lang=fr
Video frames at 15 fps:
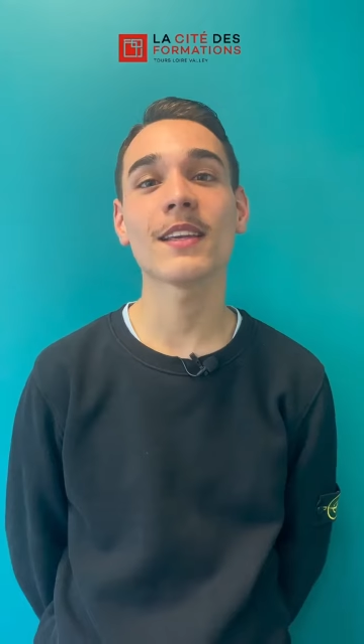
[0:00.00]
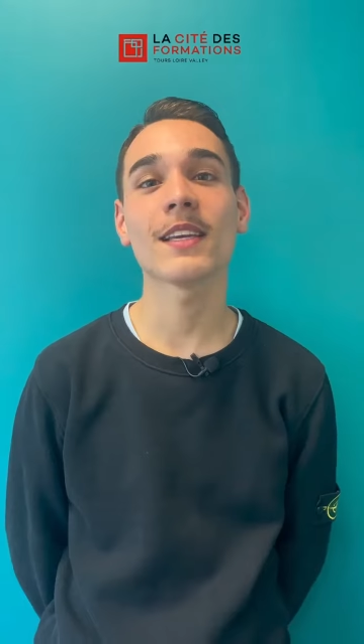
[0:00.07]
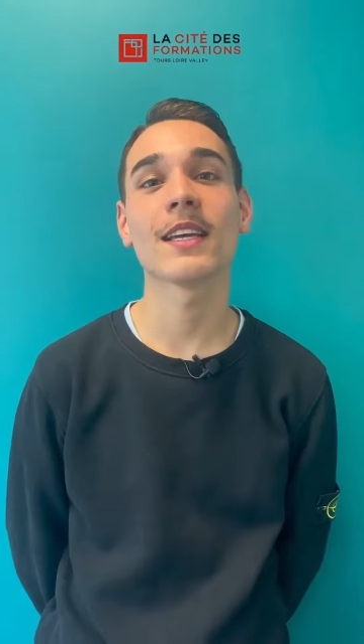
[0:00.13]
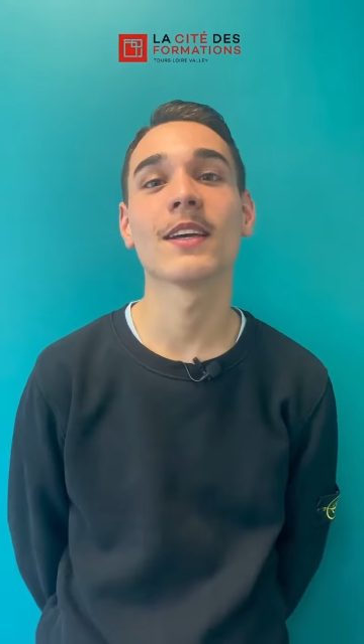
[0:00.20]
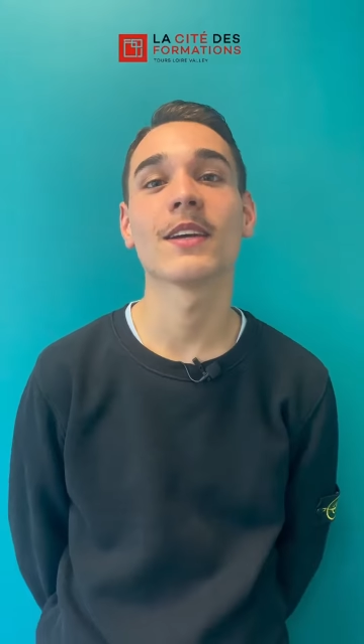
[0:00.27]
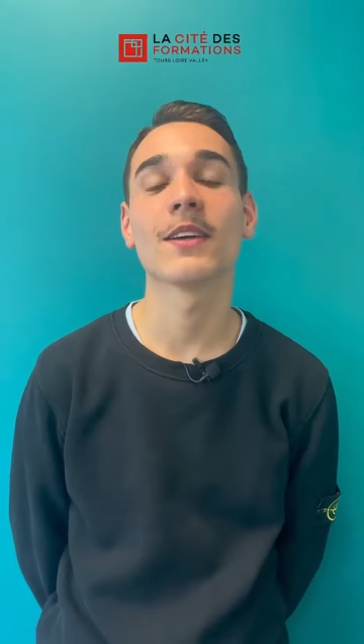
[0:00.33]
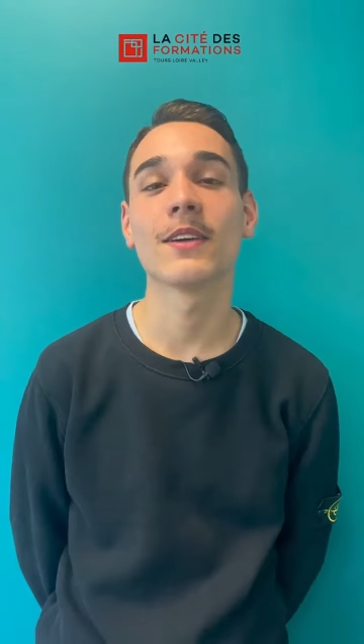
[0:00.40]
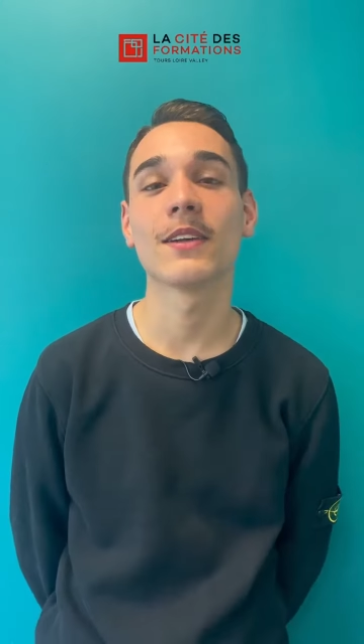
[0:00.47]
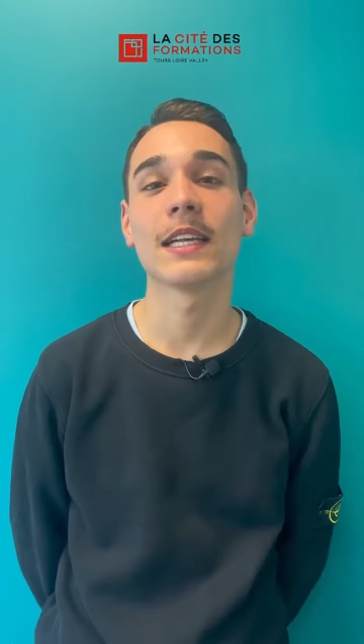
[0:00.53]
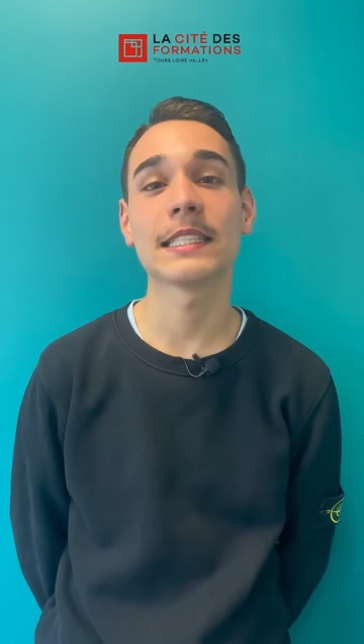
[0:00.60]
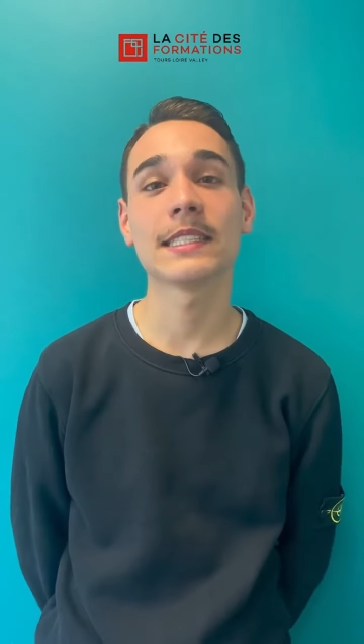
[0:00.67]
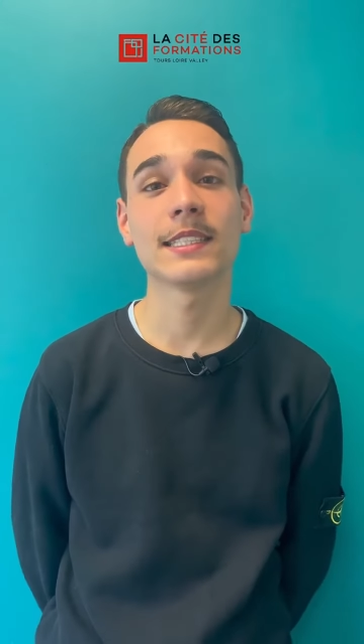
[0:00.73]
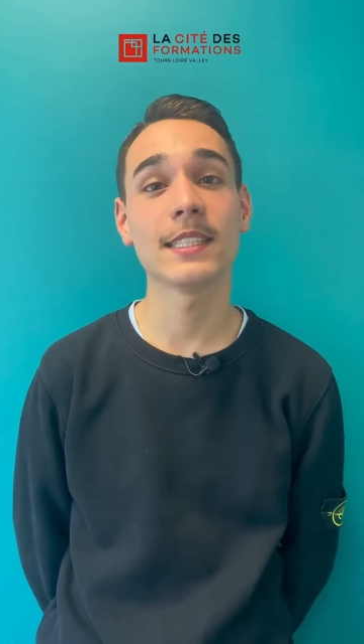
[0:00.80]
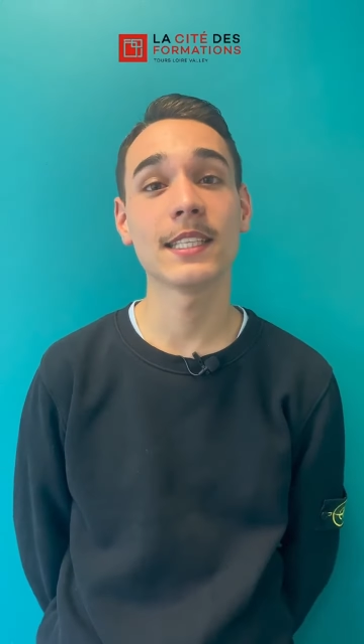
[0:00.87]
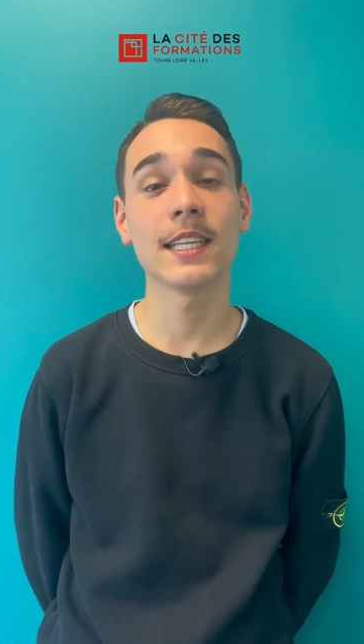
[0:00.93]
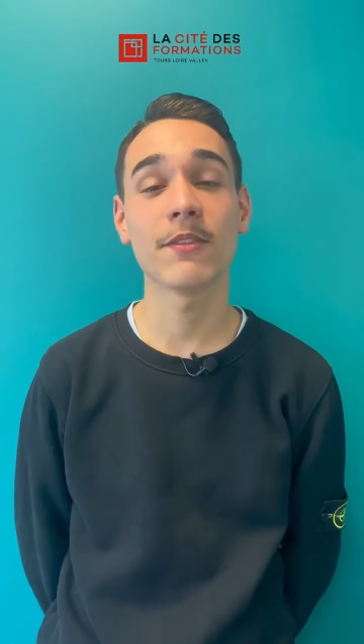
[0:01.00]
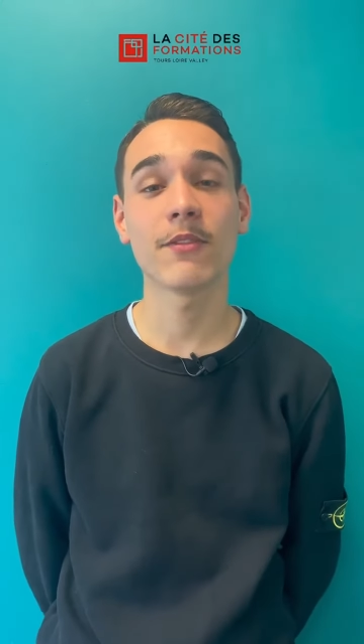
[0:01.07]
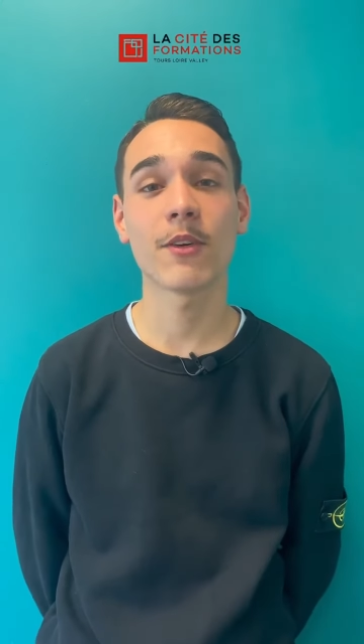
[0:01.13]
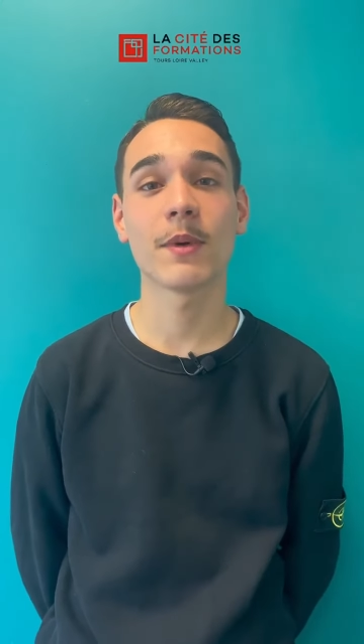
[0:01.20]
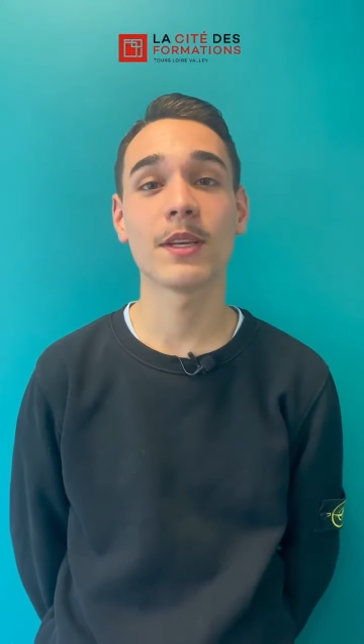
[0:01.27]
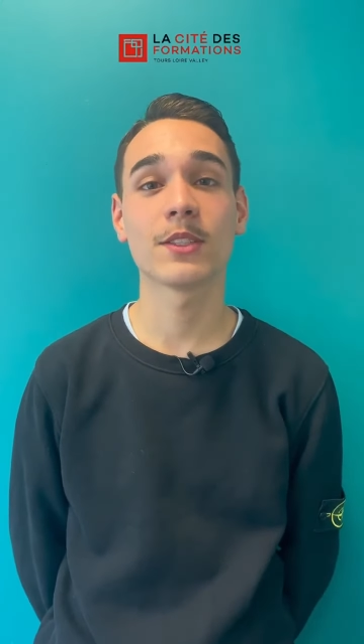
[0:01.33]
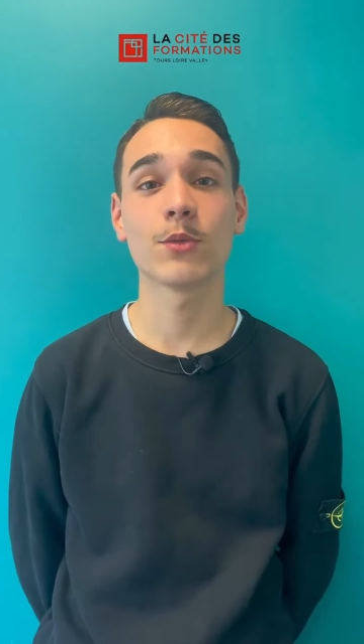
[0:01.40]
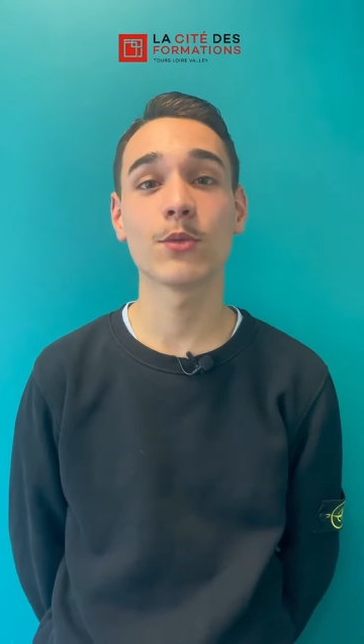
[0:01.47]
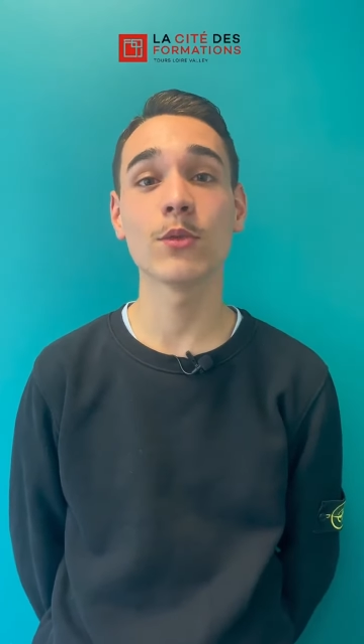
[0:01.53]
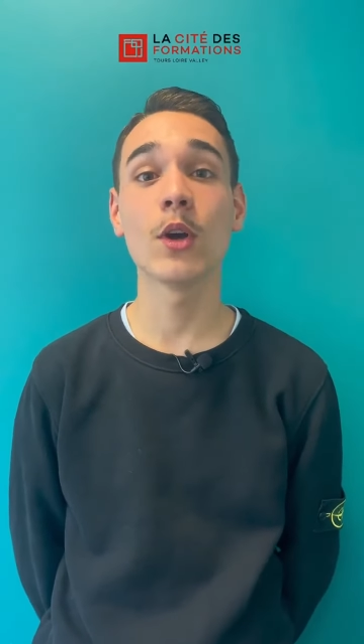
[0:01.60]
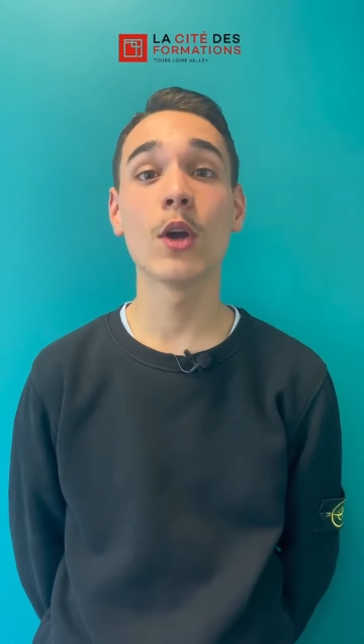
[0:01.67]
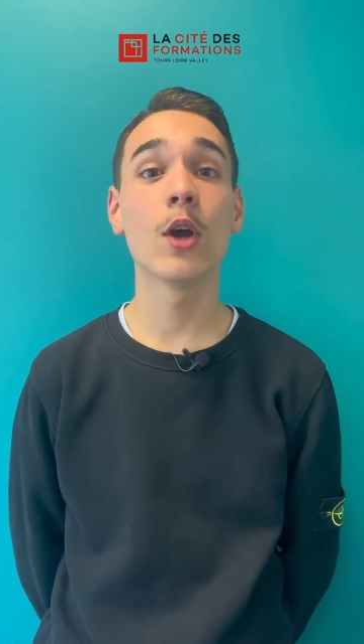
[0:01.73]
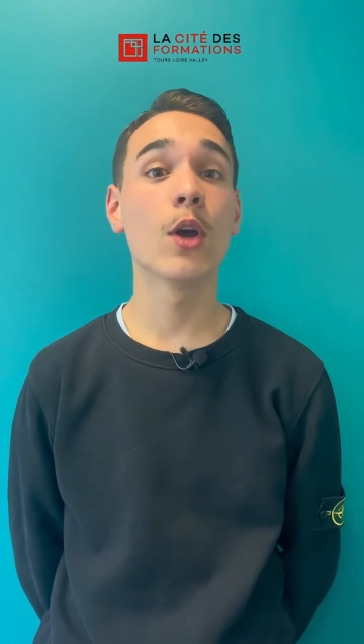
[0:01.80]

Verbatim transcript: Euh, la cité des formations,